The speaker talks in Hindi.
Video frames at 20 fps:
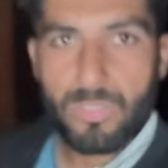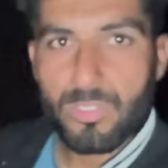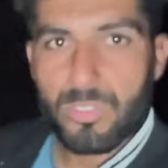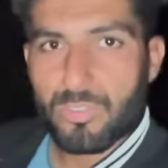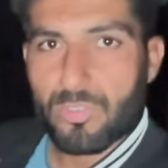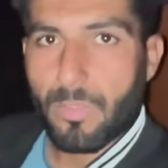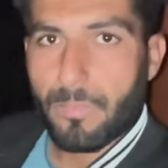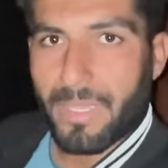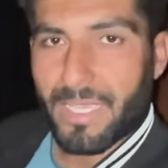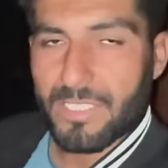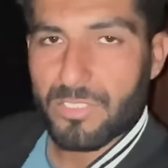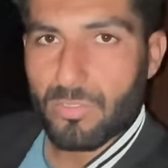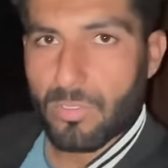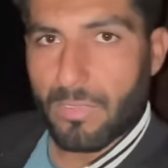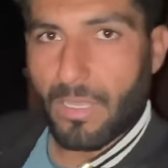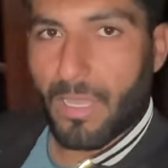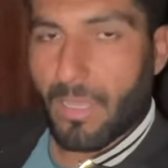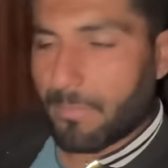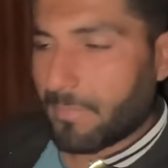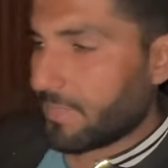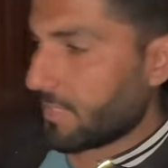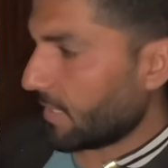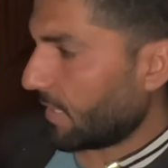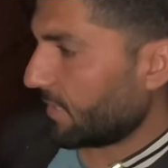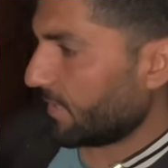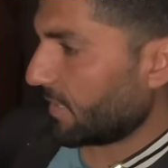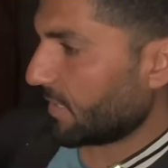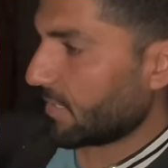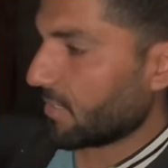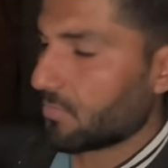दोस्तों मैं इसको अभी
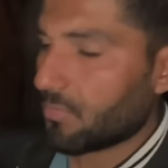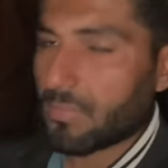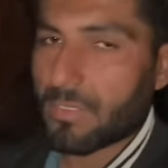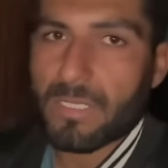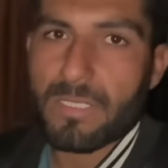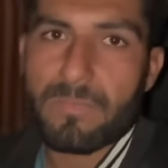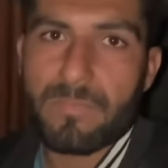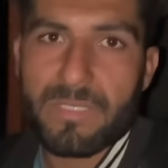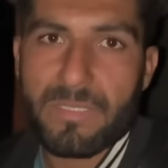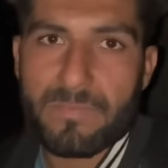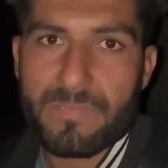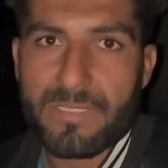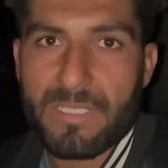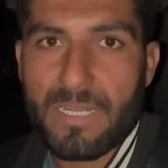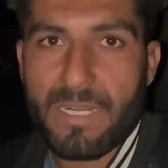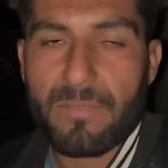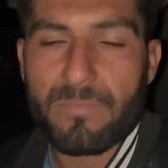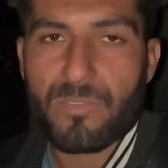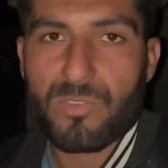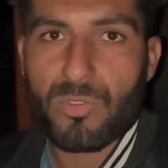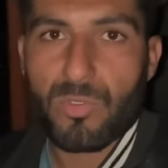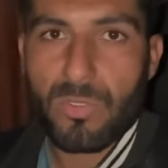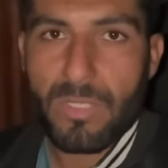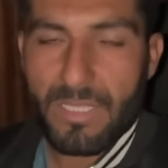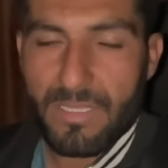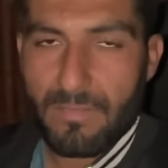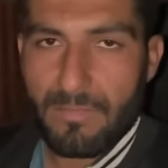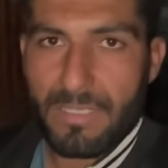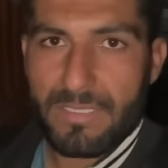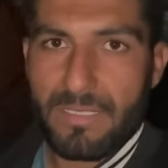आने नहीं दूंगा मैं जरा जू का
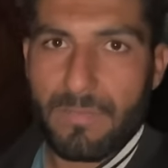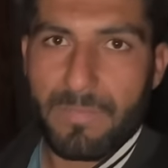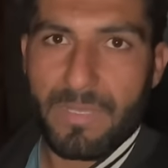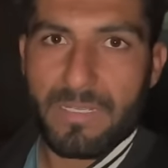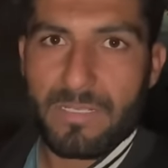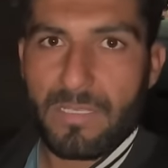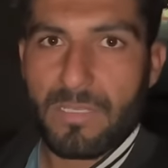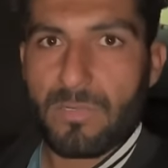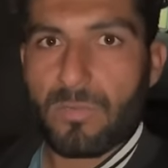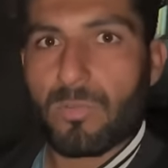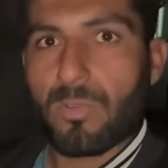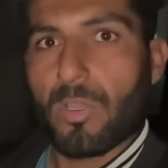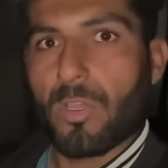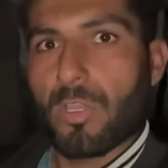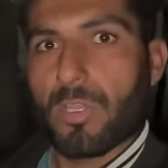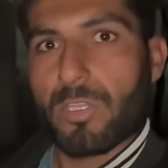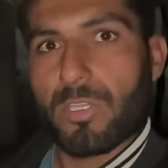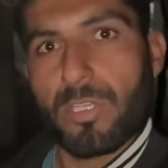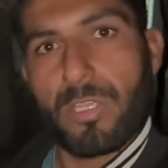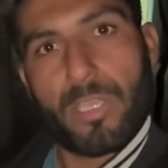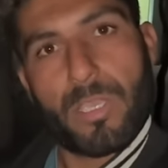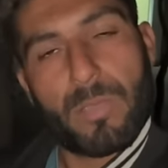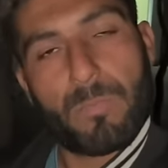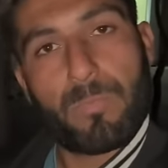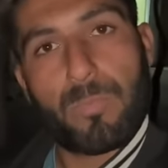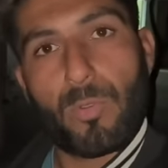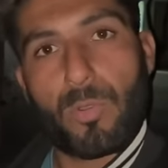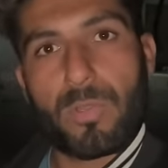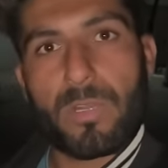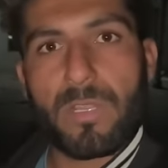दरवाजा बंद करूँ
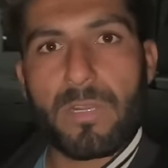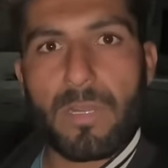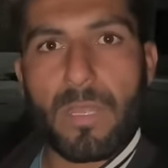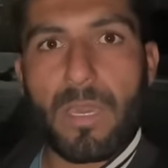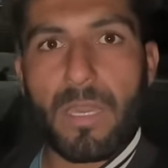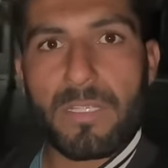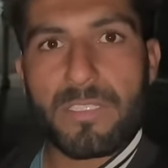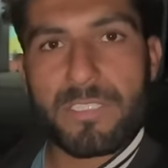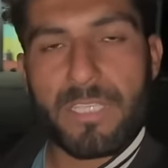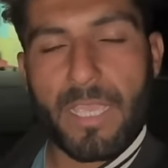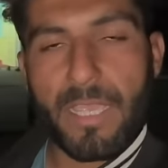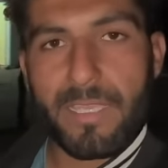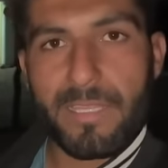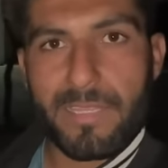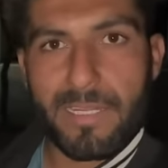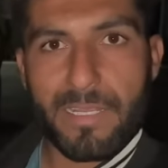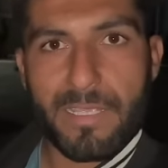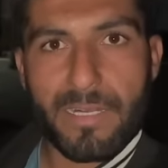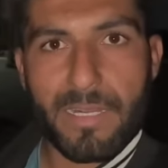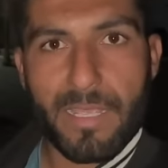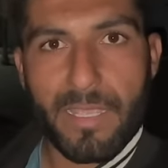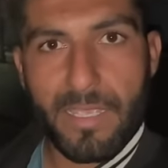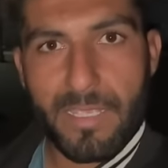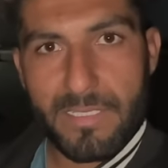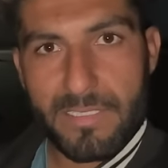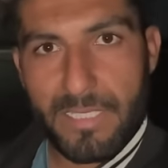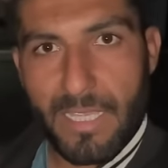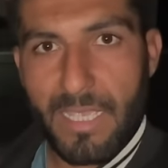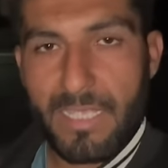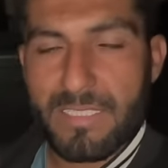पूरी रात चाय इधर ही रहे
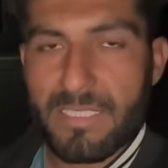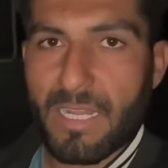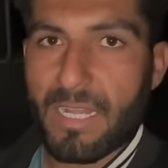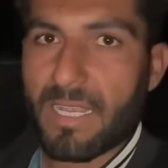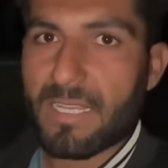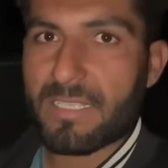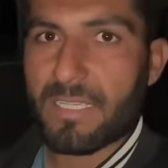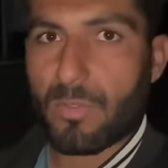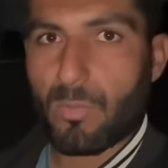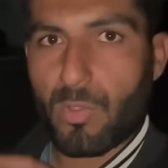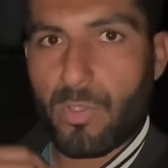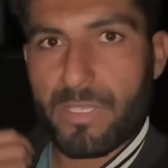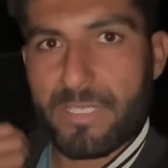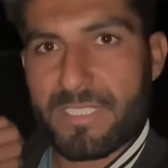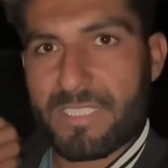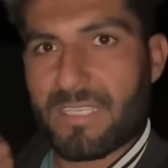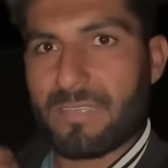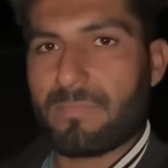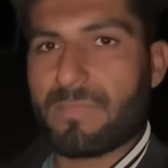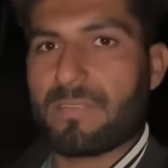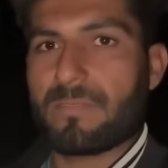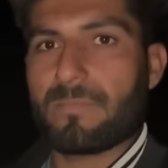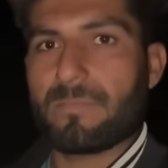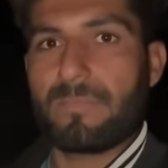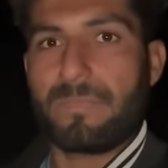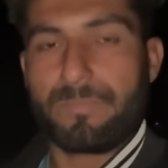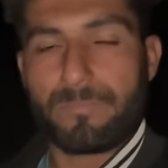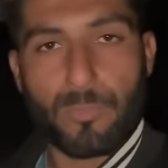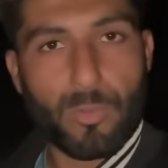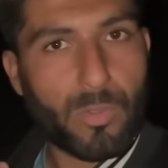चाय चला जाए वो इसकी मर
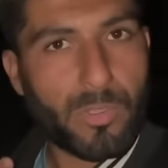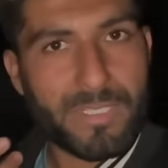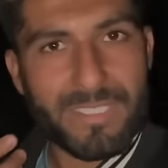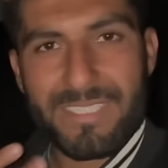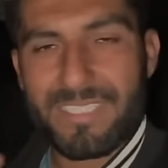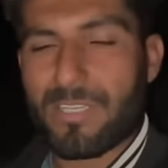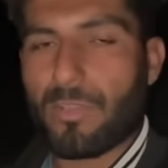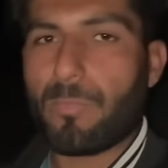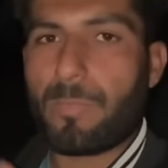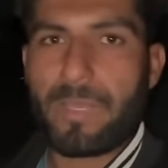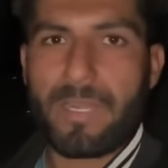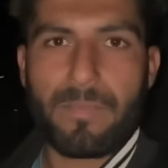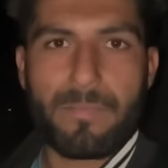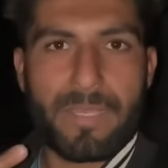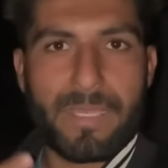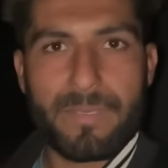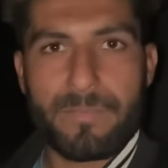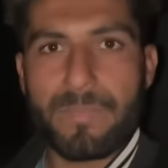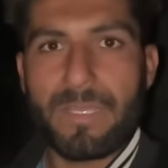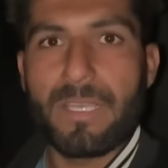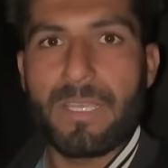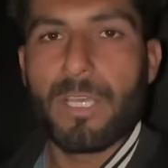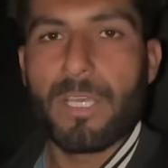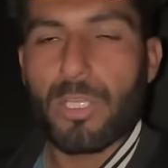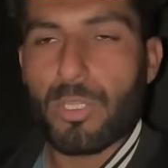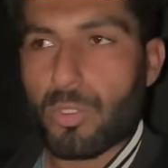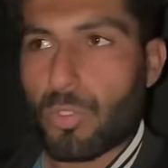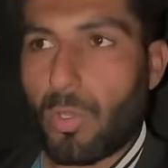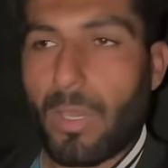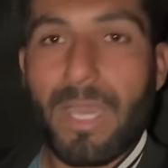वो इसके ऊपर है भाई
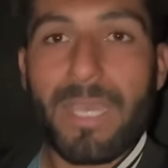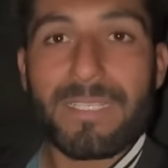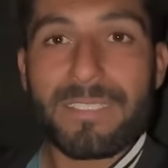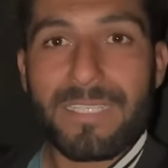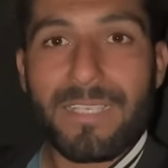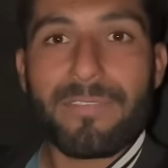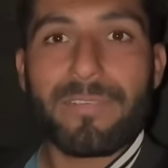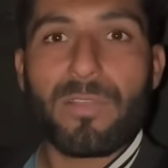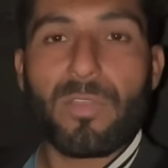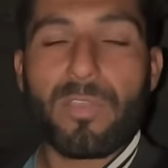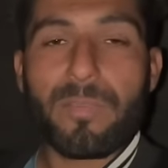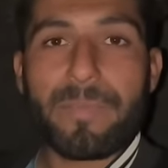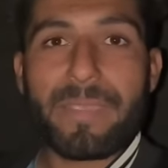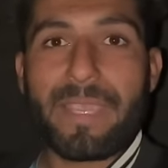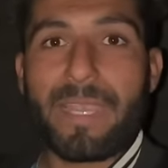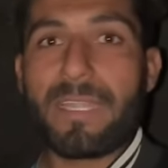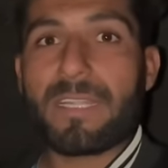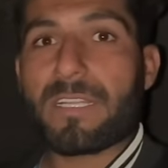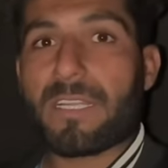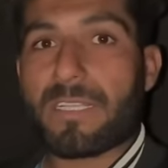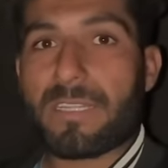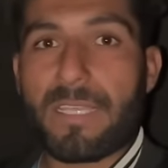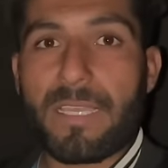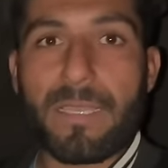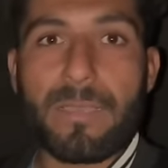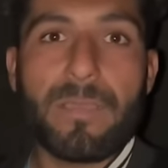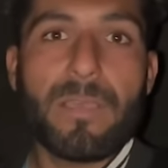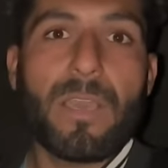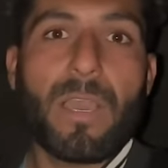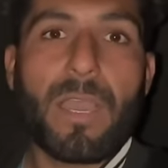तो आज का व्लॉग भी एंड करते
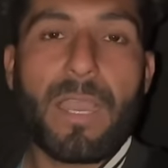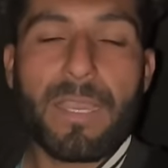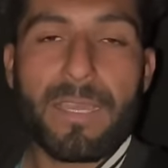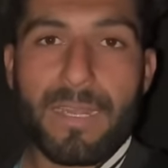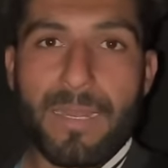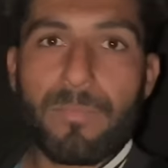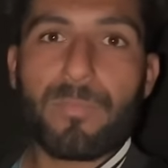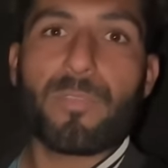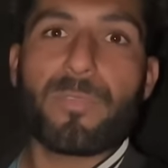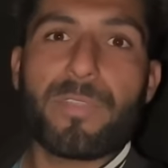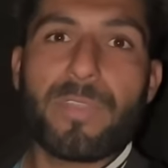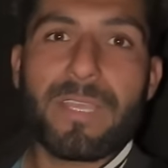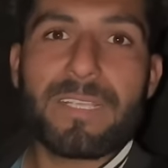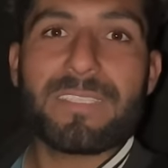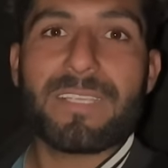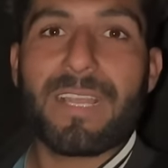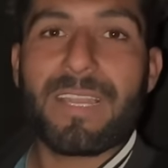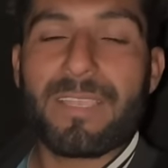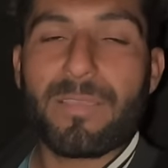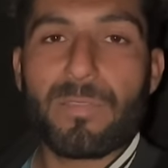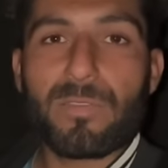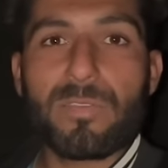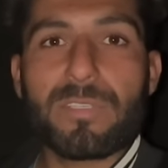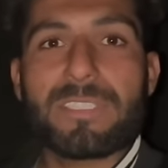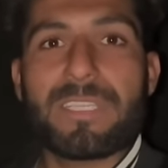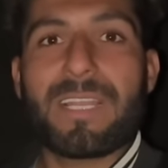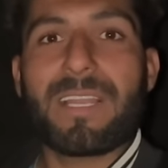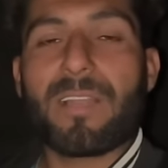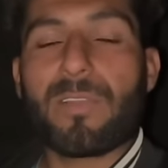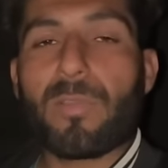हैं अगर आपको वीडियो अच्छी लगी हो तो
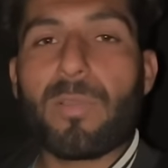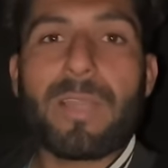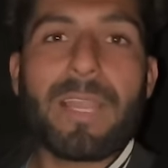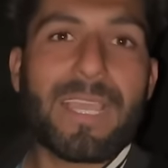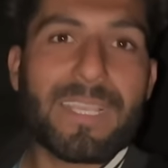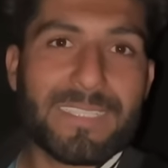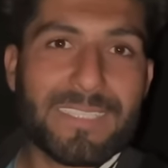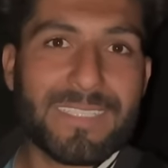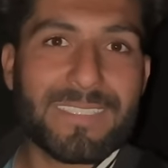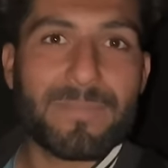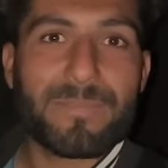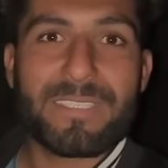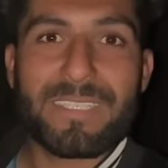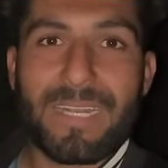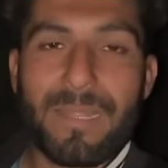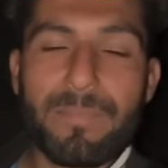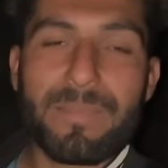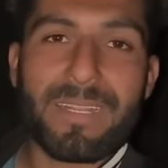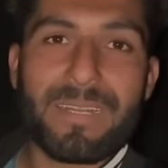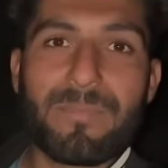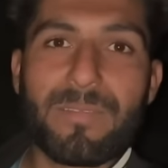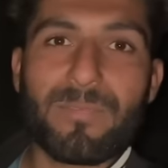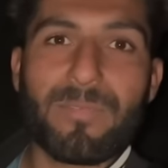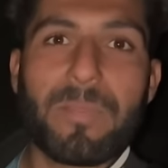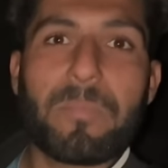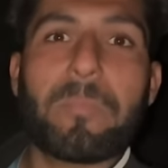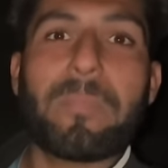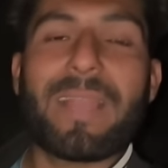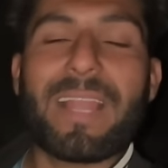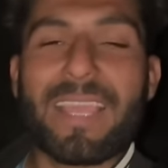चैनल को लाइक शेयर सब्सक्राइब करना
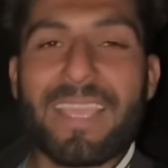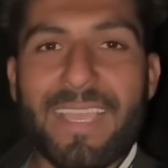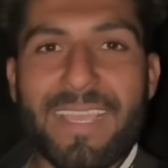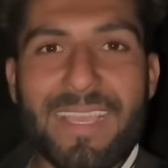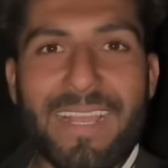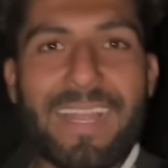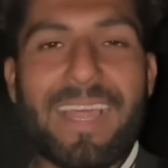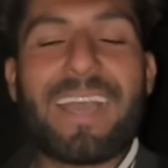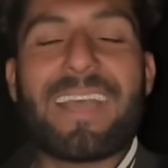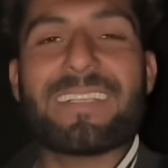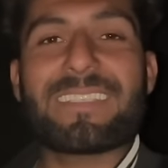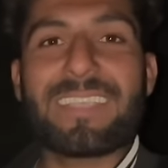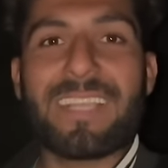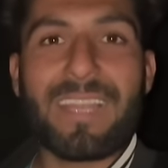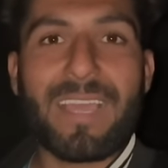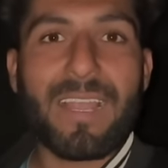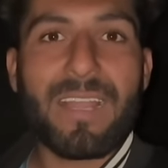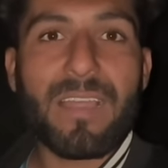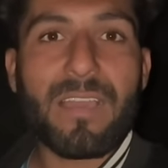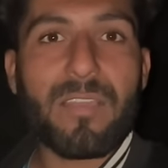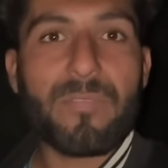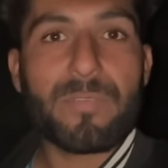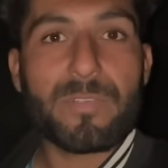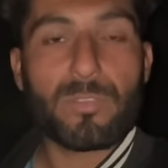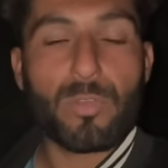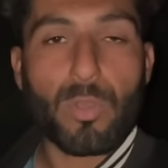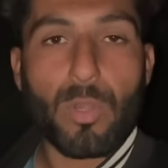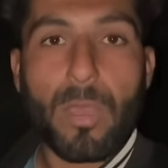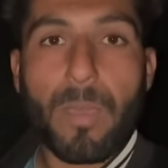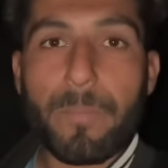मत मिलेंगे कल आज के लिए अल्लाह हाफिज़
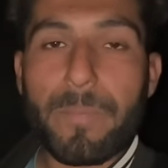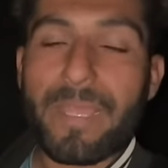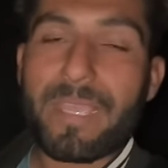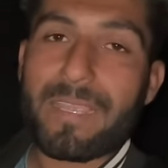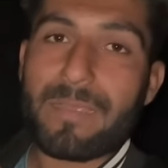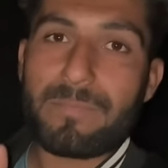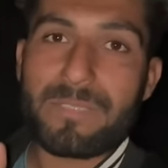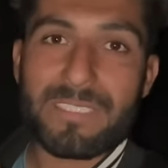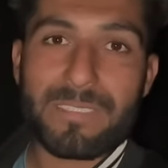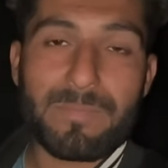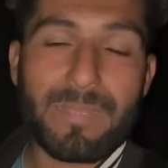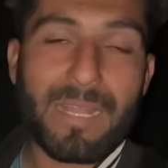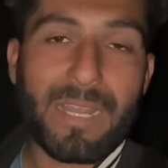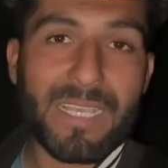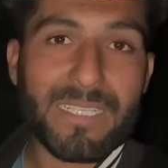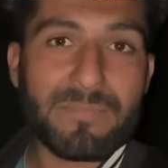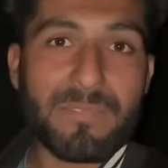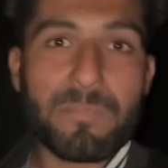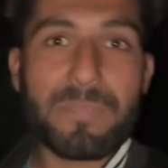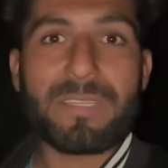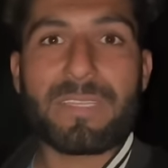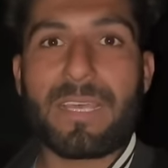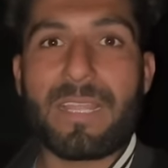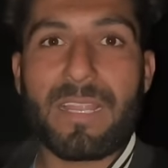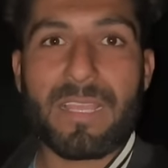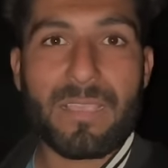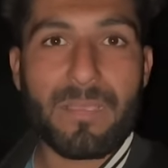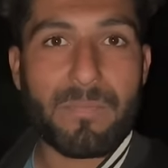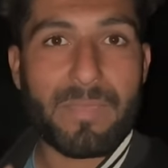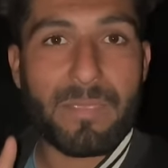और आपने कमेंट्स में लाजमी
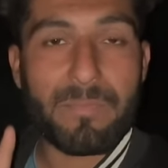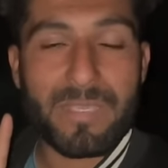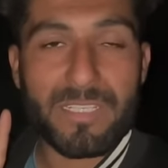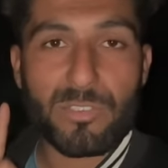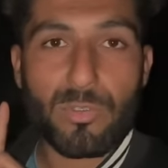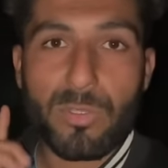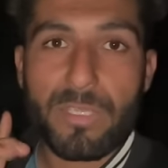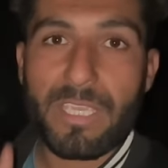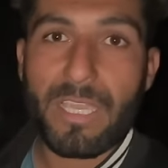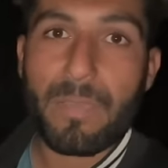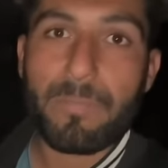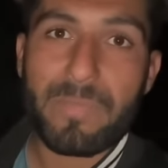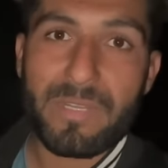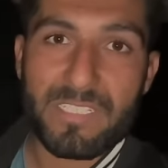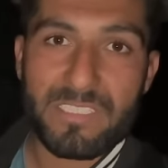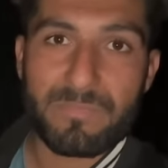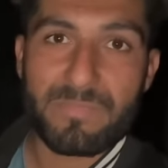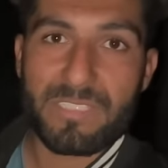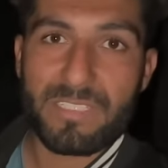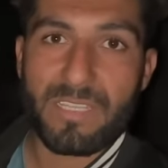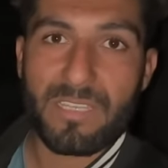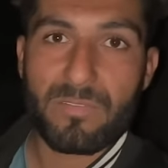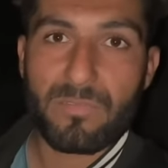बताना है कि भाई मैं इसको क्या पनिशमेंट दे